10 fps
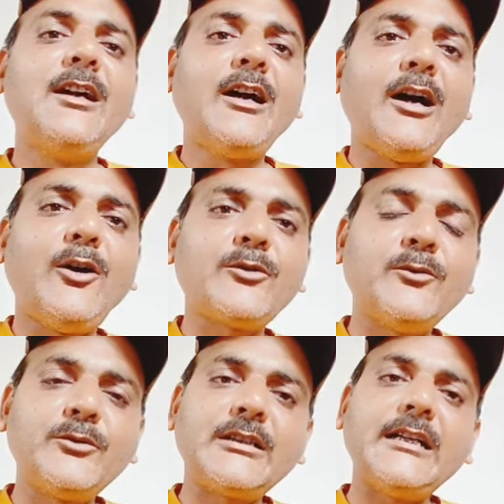और
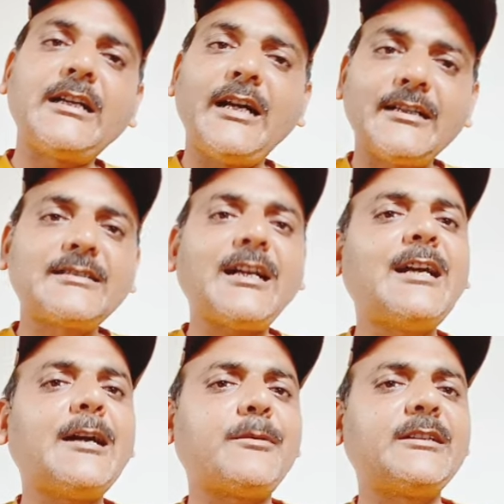उनके खर्चा
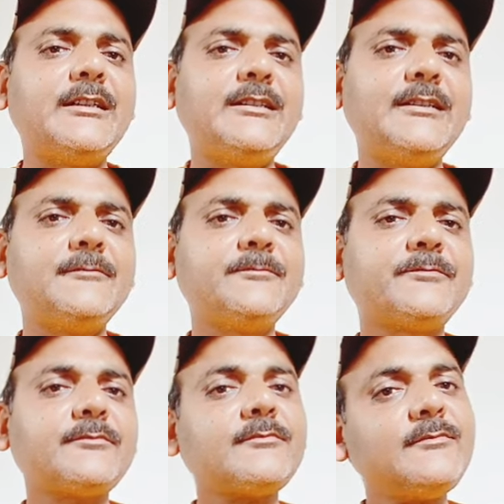यापन के लिए
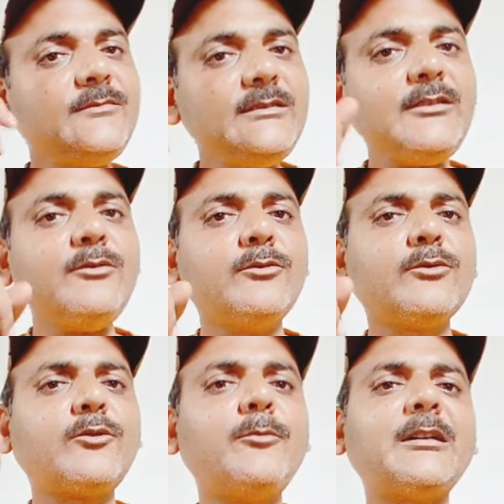
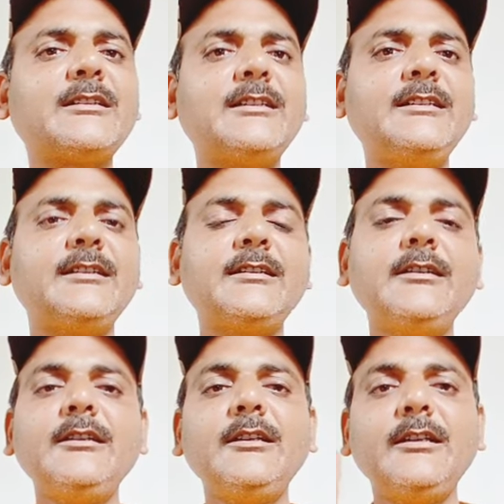उनको मंथली
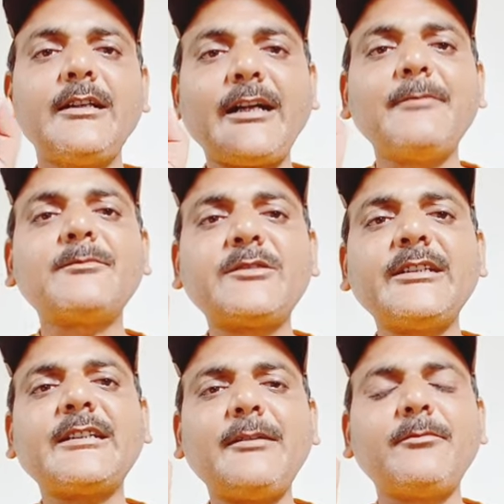कम से
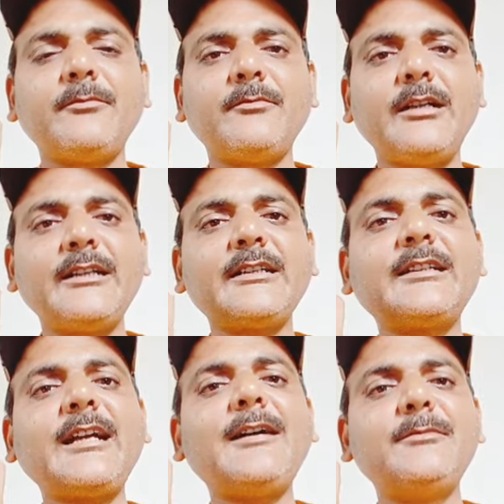कम अगर
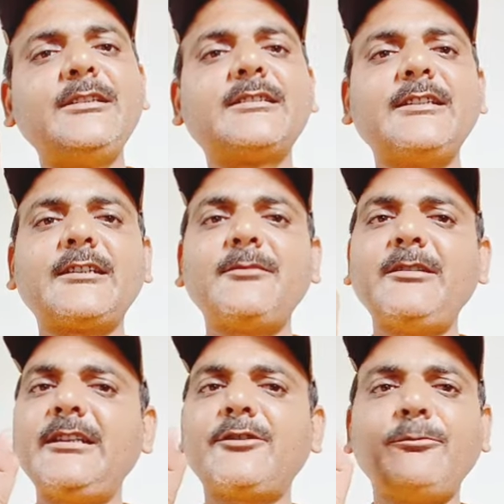ग्रामीण क्षेत्र में
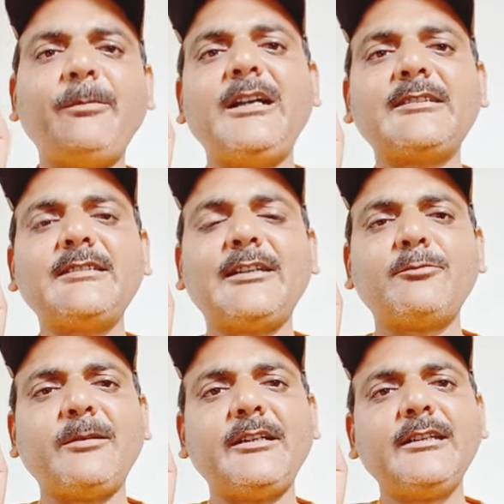है तो पाँच हज़ार
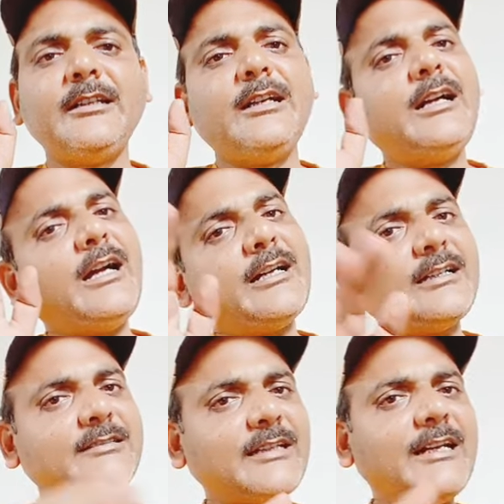रुपये
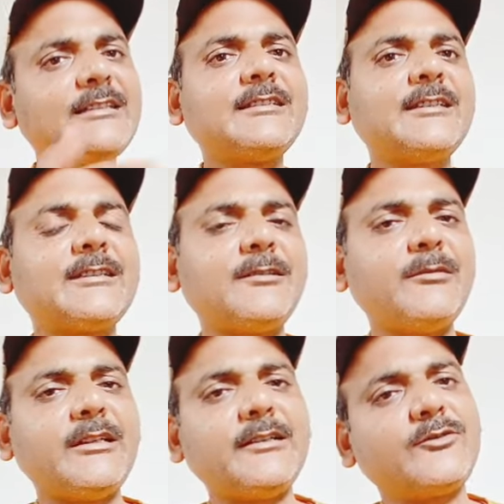अगर शहरी क्षेत्र
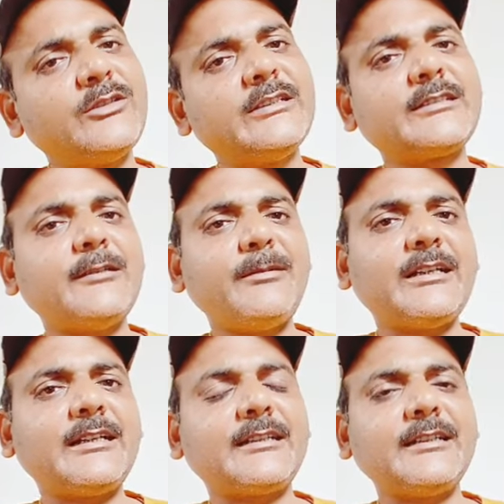में है तो इससे बढ़
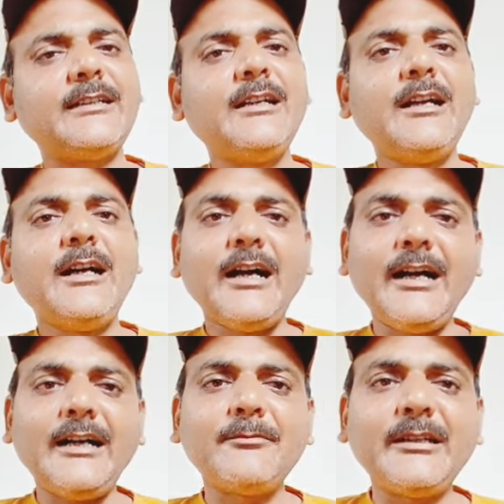करके
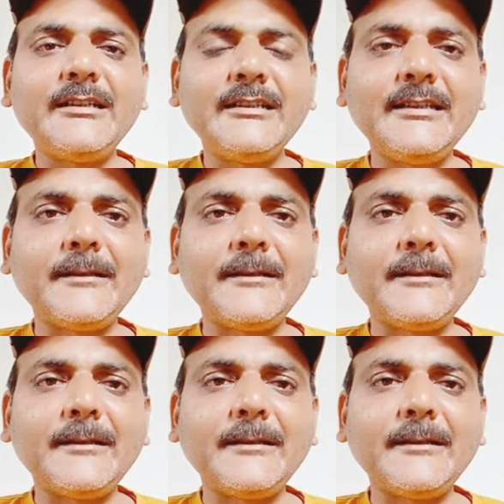हर महीने